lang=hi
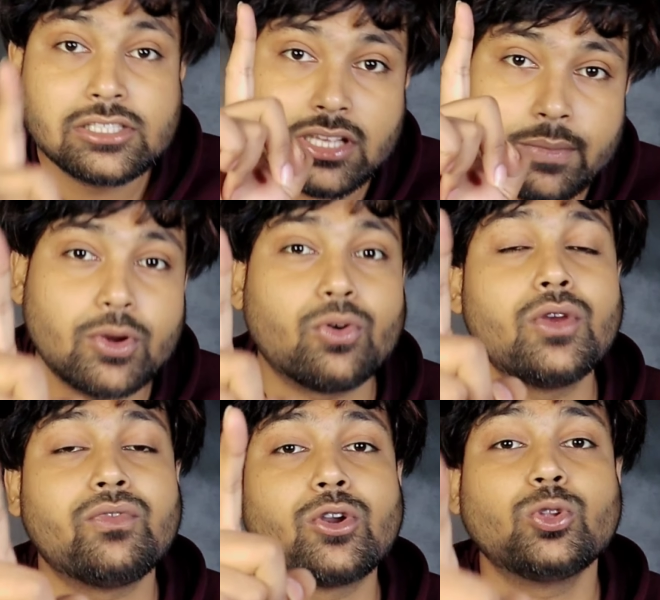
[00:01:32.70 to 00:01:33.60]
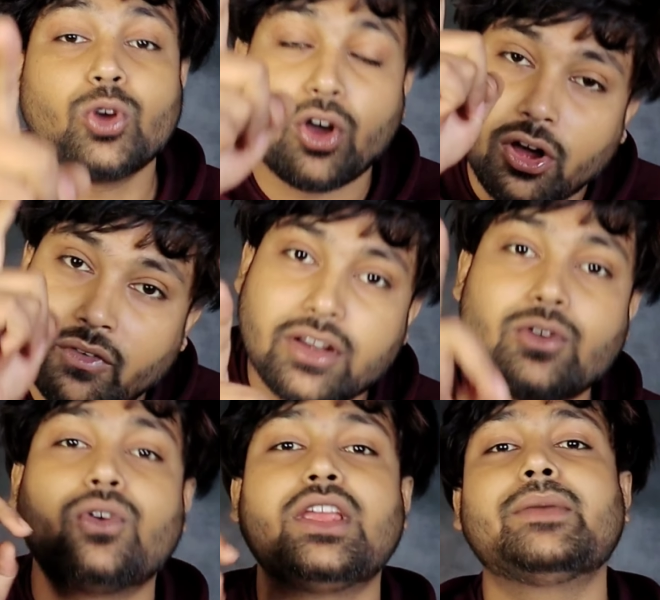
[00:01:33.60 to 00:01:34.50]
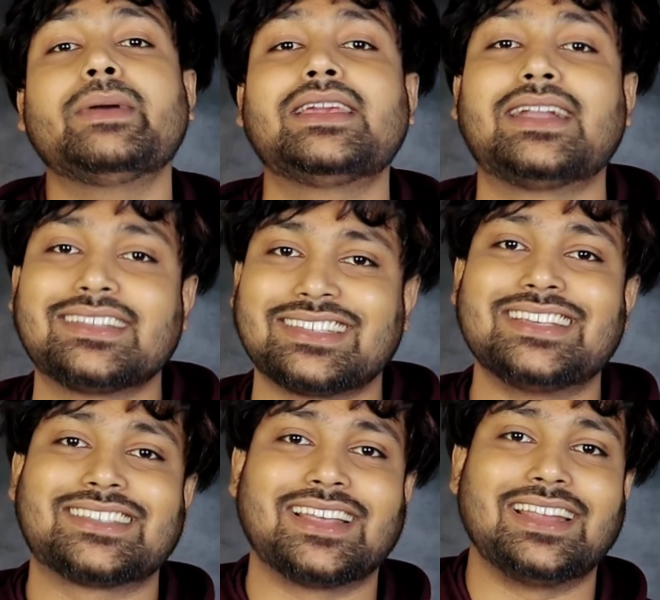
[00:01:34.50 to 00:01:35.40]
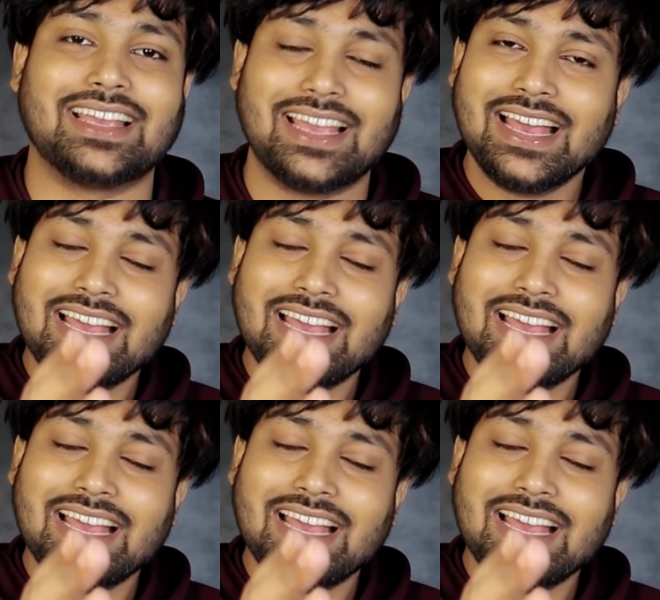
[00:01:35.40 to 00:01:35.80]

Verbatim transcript: सब कोई वरुण धवन को ही भाई क्रिटिसाइज करेंगे